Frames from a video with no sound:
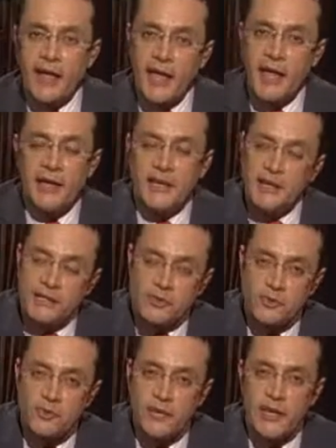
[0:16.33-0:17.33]
خليل
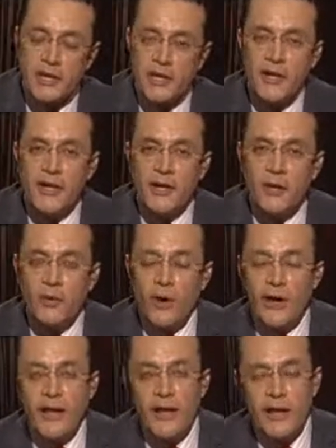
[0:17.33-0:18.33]
السوري
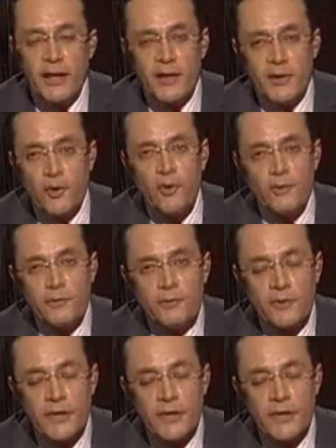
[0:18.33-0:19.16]
ولا نوف